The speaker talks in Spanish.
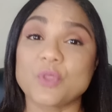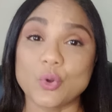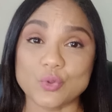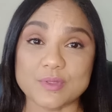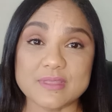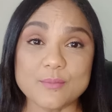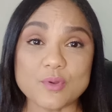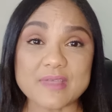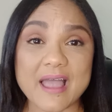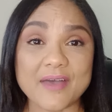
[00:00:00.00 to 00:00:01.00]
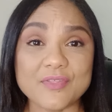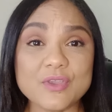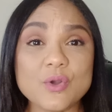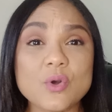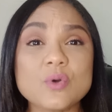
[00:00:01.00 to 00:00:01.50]
conocimos a
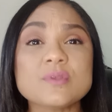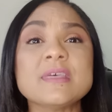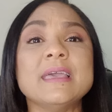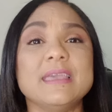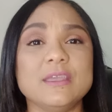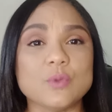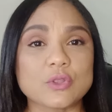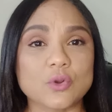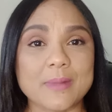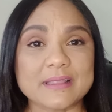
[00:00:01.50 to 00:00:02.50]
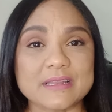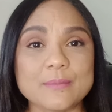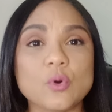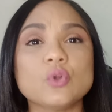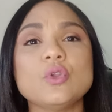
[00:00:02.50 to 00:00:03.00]
Dios y nuestro
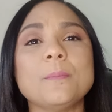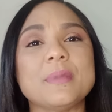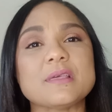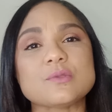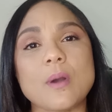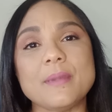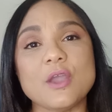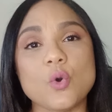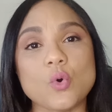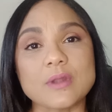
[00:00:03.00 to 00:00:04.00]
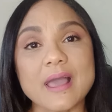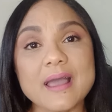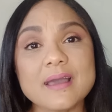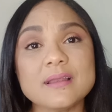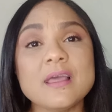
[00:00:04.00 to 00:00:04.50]
matrimonio empezó a
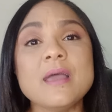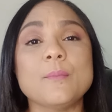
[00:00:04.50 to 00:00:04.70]
mejorar